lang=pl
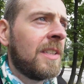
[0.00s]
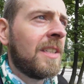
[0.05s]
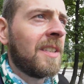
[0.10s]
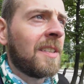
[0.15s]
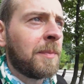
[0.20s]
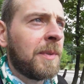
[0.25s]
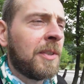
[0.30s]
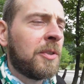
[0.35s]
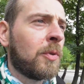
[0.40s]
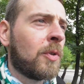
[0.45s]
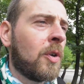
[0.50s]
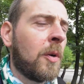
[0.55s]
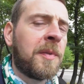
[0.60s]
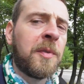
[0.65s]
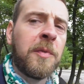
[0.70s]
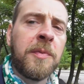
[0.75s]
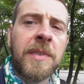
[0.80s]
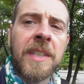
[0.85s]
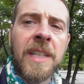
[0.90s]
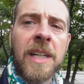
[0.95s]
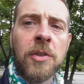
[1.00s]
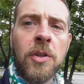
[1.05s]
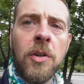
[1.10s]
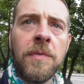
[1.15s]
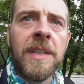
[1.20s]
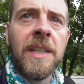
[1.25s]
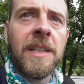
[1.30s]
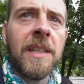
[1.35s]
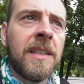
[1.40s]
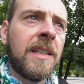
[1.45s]
Jeden z pięciu kopców w
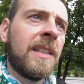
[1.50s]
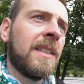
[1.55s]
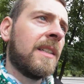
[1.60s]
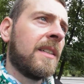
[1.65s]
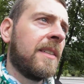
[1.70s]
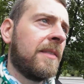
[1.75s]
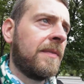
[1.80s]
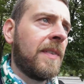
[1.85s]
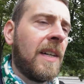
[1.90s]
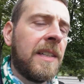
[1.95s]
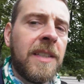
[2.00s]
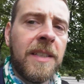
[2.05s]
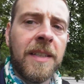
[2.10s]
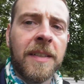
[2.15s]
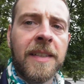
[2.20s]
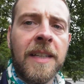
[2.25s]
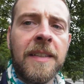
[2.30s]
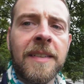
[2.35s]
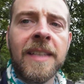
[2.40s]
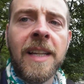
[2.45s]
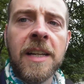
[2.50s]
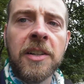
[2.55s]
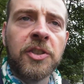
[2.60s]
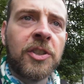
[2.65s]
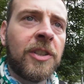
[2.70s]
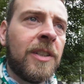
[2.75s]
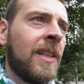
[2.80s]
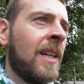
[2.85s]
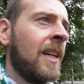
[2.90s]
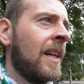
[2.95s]
Krakowie. E, Wandy jest
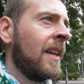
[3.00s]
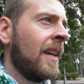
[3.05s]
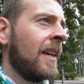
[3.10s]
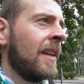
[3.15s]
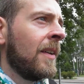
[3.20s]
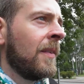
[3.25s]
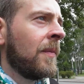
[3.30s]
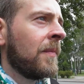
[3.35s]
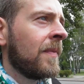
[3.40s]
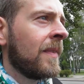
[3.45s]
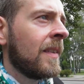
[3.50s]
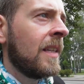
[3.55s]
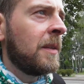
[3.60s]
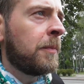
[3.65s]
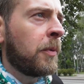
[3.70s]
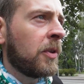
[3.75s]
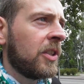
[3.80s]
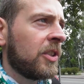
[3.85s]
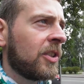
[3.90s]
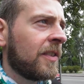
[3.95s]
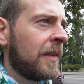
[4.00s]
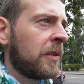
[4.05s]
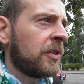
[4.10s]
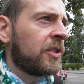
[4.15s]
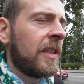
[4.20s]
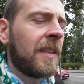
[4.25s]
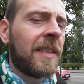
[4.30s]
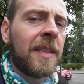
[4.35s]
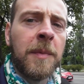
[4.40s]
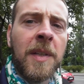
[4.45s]
najstarszy. I podejrzewam,
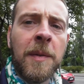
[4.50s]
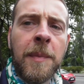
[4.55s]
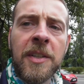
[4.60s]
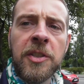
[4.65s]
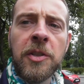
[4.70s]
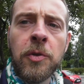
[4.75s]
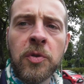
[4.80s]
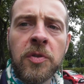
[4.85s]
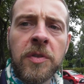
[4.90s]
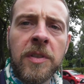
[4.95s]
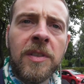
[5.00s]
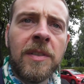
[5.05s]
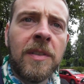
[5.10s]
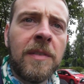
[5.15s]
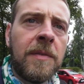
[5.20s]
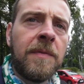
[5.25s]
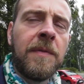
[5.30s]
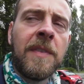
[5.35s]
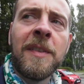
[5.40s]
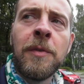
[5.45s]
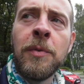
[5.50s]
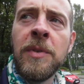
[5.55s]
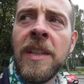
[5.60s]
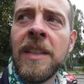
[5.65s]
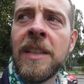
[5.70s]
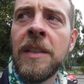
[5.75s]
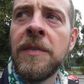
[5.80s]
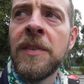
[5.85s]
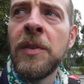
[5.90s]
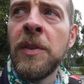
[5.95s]
że jestem najbardziej już e,
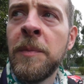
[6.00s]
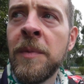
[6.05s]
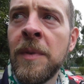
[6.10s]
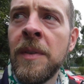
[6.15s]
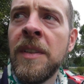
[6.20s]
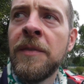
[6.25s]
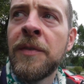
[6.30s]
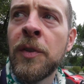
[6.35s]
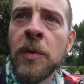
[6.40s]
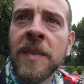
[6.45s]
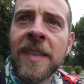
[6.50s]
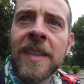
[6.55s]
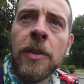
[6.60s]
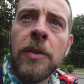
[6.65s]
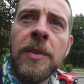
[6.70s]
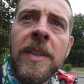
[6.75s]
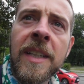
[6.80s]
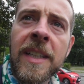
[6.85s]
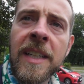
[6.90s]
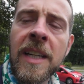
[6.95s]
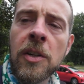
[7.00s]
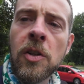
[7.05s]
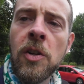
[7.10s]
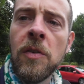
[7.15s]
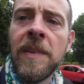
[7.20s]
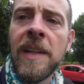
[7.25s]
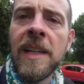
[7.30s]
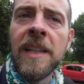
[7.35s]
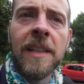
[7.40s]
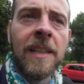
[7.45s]
wysunięty w, tym, w tą stronę
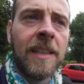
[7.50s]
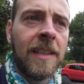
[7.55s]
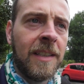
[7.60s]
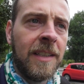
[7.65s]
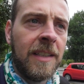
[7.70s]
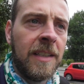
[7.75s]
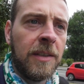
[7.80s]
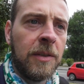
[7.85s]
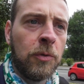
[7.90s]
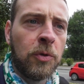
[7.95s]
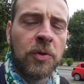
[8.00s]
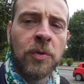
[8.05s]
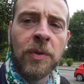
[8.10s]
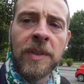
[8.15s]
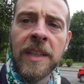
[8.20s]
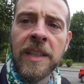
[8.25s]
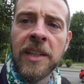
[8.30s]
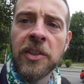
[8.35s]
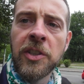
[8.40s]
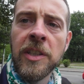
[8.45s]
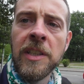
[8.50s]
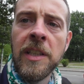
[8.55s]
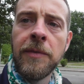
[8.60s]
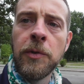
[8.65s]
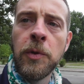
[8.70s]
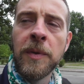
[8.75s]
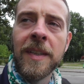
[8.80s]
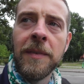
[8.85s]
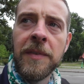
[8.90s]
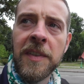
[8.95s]
Krakowa e, i już tutaj raczej nie
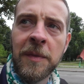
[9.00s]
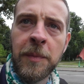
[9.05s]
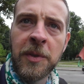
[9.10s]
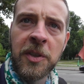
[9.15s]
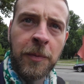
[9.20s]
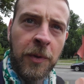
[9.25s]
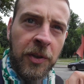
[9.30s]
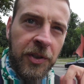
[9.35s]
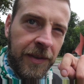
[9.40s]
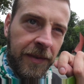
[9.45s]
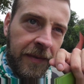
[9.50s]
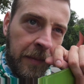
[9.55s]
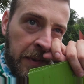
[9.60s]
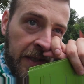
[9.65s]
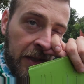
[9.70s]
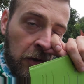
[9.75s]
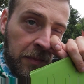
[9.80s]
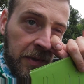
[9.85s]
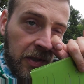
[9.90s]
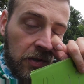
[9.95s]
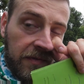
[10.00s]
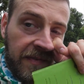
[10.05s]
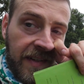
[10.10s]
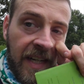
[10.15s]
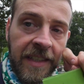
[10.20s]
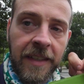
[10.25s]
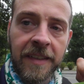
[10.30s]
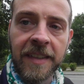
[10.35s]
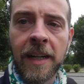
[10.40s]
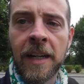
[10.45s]
wrócę, więc być może wypadałoby tą
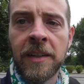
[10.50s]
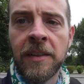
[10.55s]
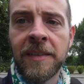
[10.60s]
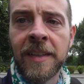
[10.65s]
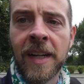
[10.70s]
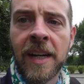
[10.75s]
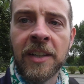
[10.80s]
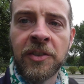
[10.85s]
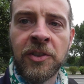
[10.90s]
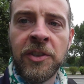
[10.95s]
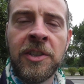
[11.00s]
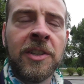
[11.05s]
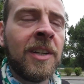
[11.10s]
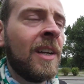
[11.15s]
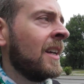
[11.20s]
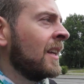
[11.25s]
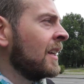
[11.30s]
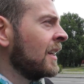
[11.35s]
Wandę zahaczyć.